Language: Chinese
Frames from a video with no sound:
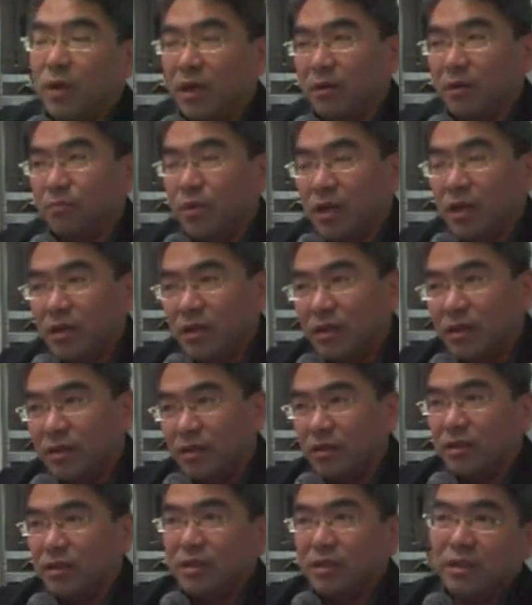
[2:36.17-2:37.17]
帮帮
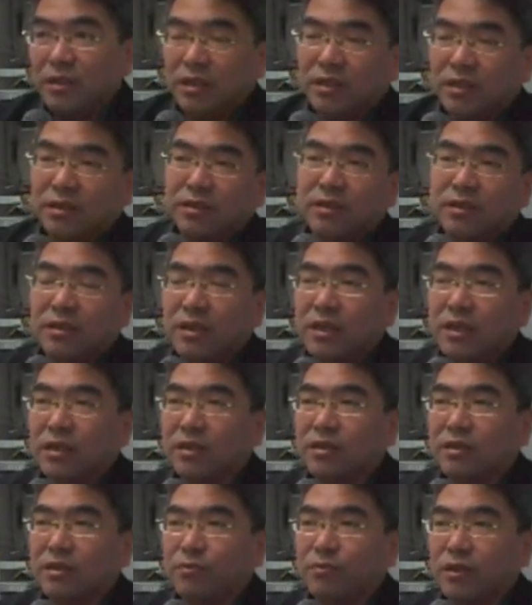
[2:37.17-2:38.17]
你执行一个
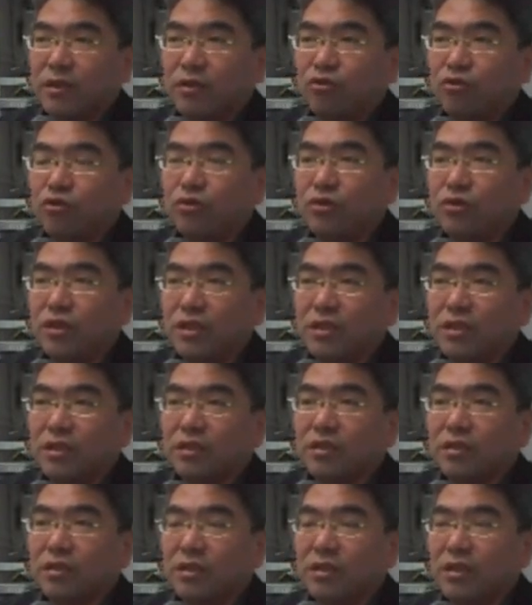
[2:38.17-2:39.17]
一个什么呢？虚拟
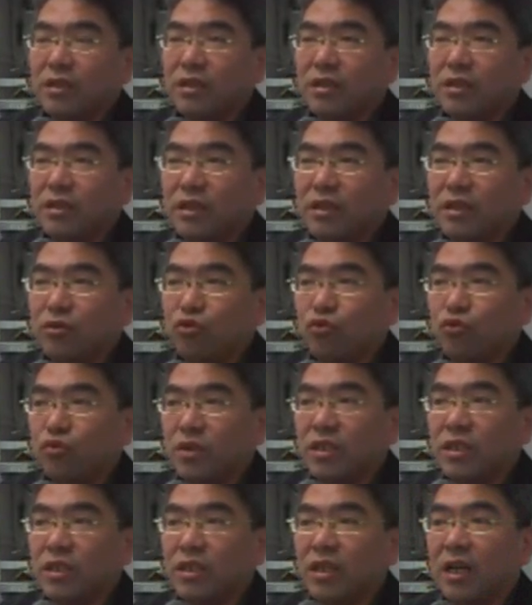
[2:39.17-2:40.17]
的一个一个
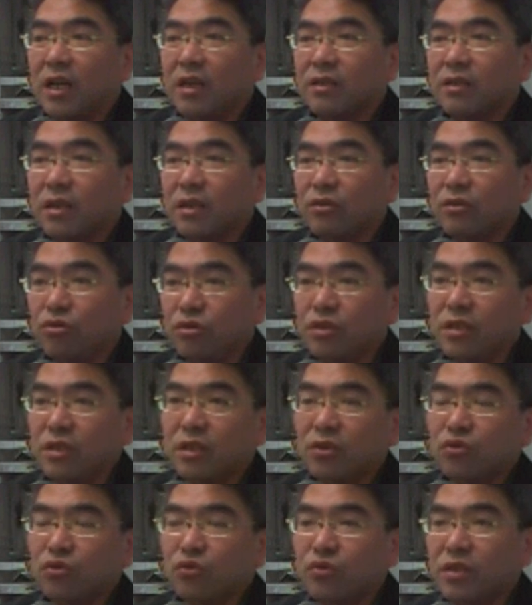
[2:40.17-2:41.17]
主机啦。那虚
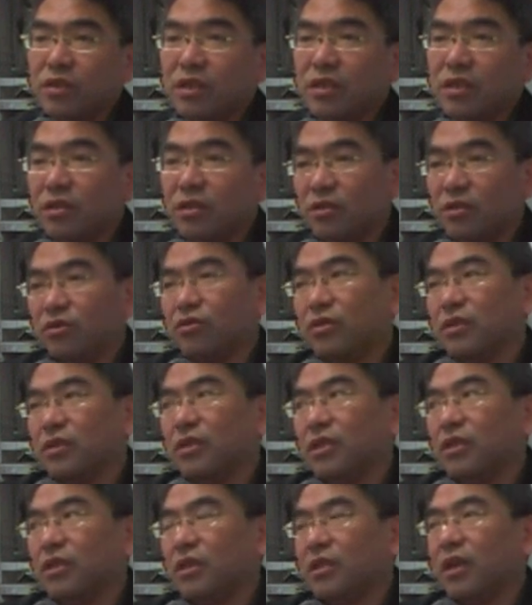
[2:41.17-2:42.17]
拟的主机就
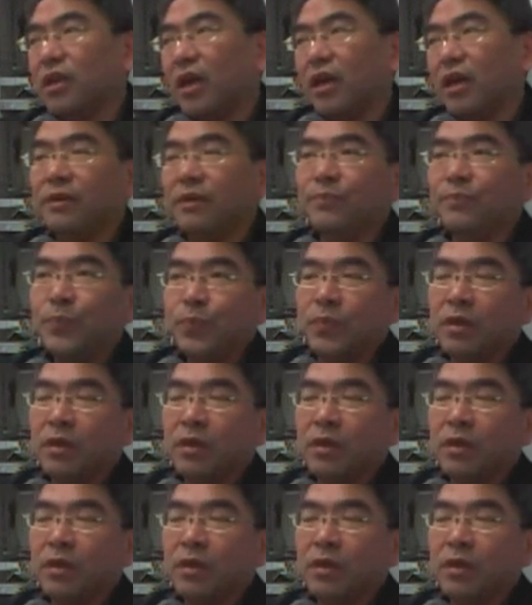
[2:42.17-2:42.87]
是一一台